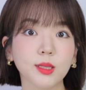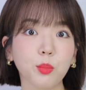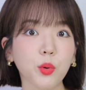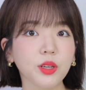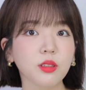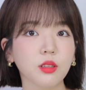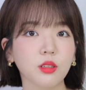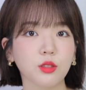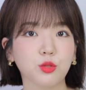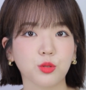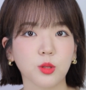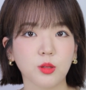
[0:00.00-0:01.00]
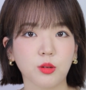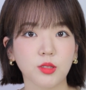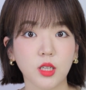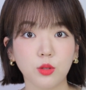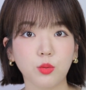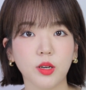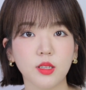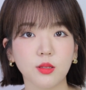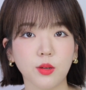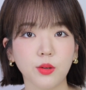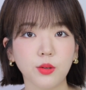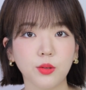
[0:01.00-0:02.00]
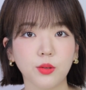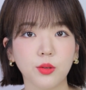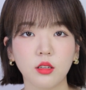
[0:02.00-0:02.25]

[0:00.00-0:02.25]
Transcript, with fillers: 포인트를 주는 그런 제도가 있어요.